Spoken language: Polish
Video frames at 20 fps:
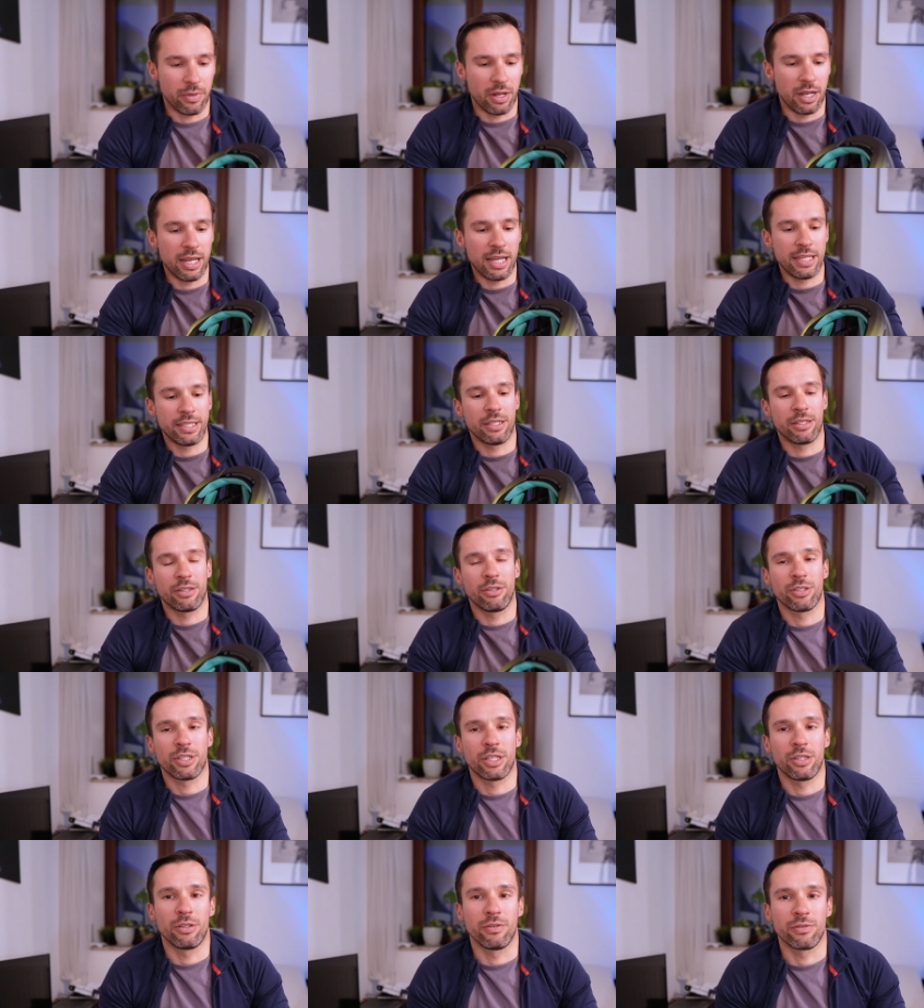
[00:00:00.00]
Laser
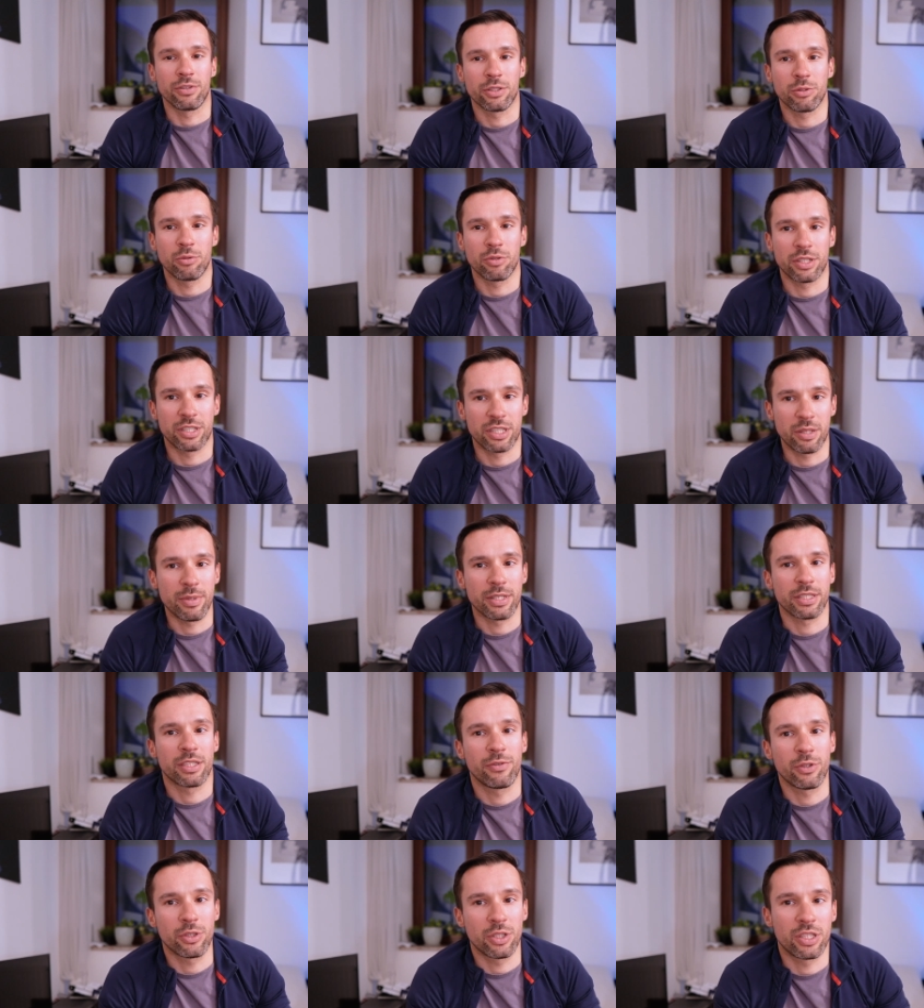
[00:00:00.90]
doszedł do wniosku, że trzeba
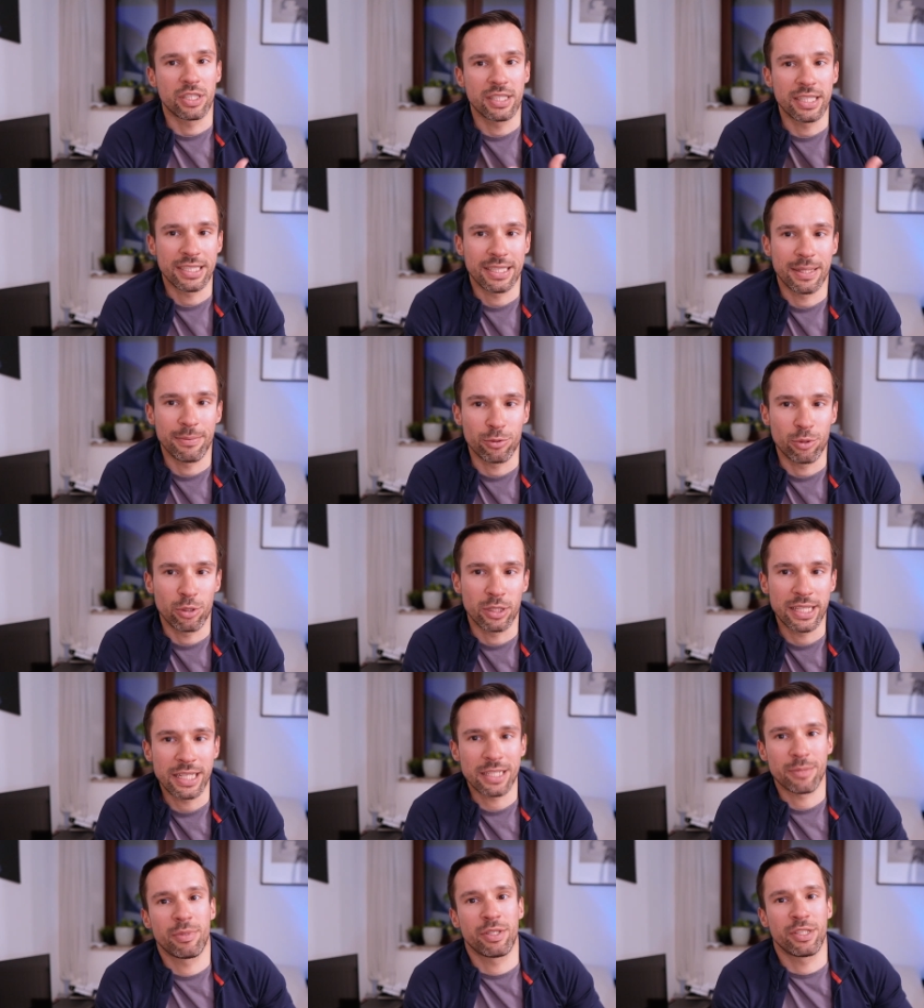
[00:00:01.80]
stworzyć system, który
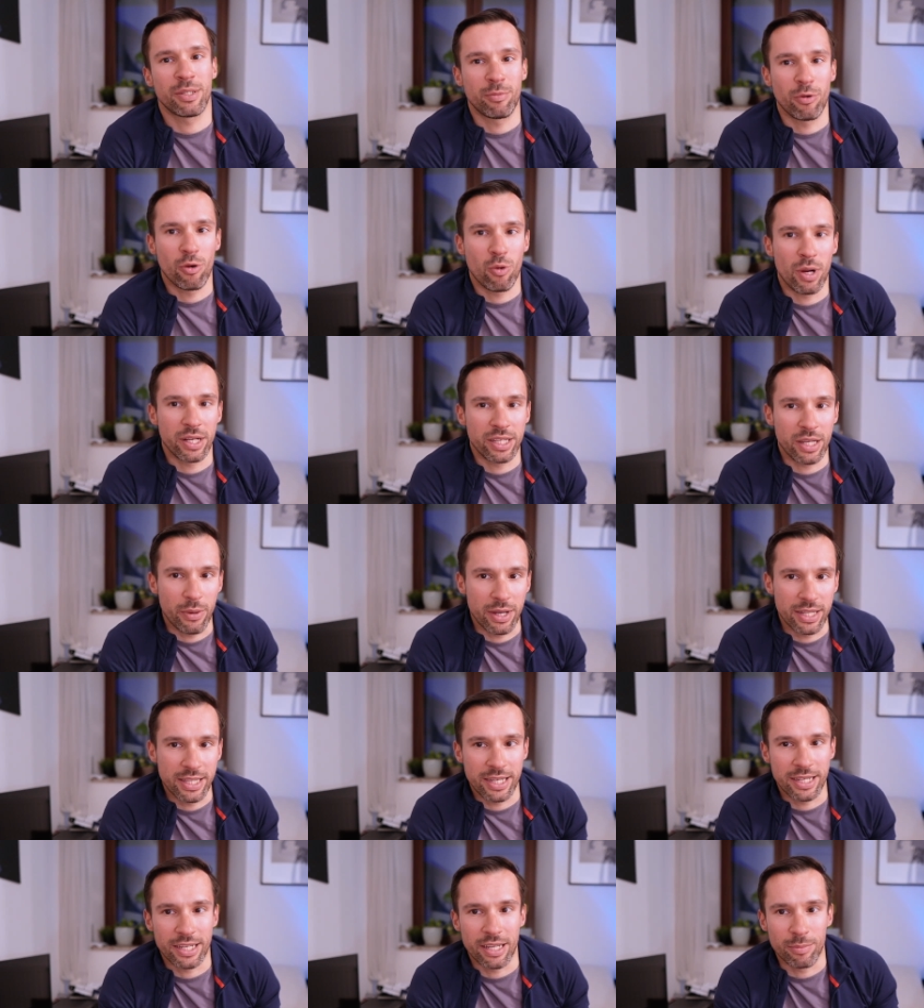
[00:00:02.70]
też będzie pochłaniał
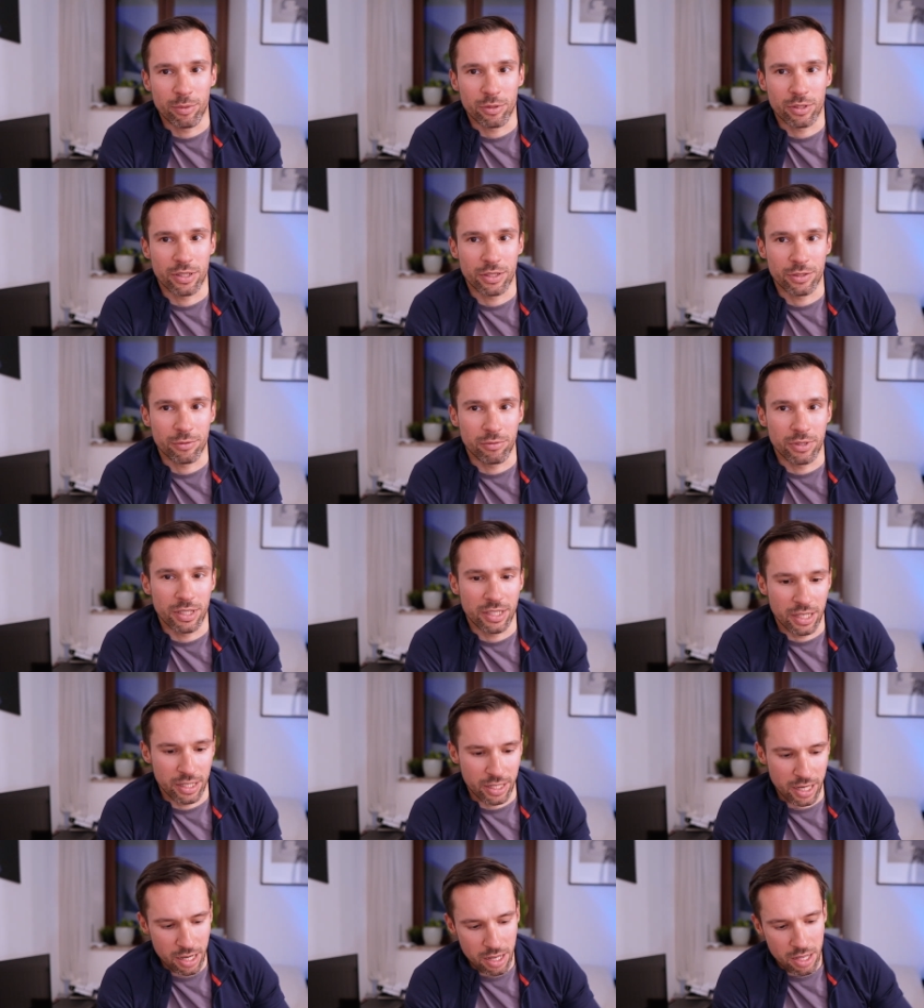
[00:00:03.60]
energię podczas
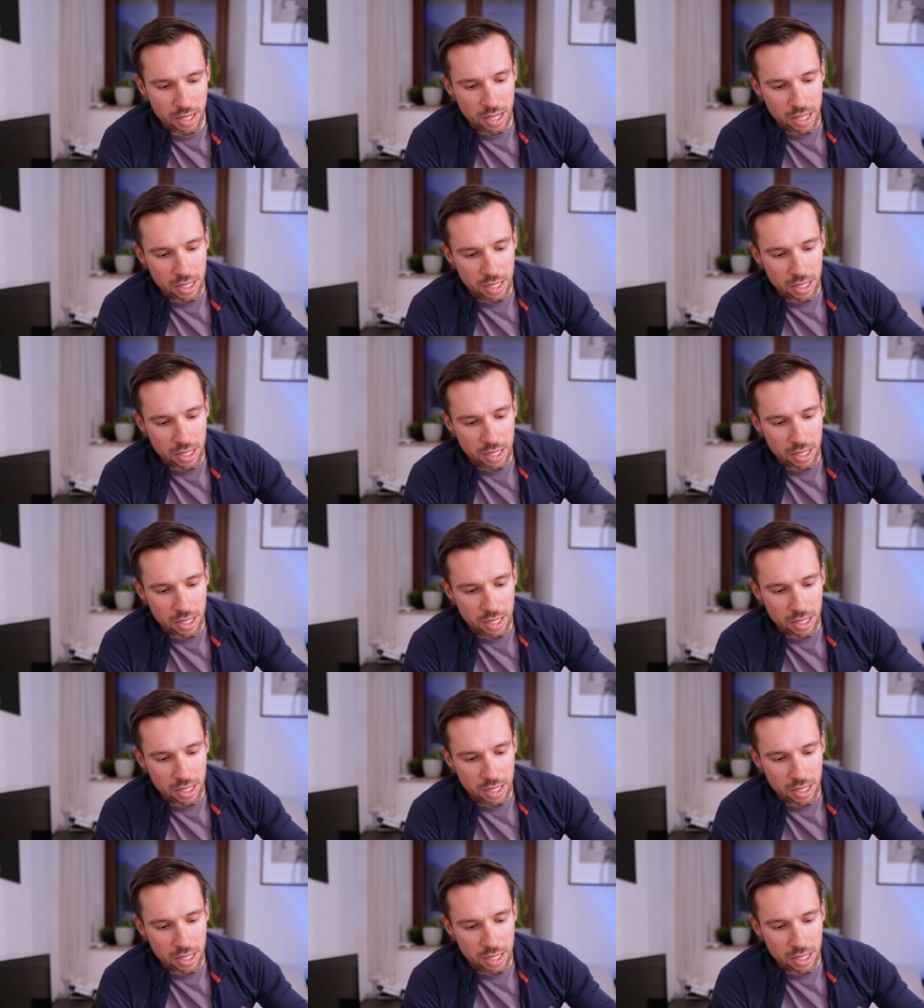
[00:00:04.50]
uderzenia,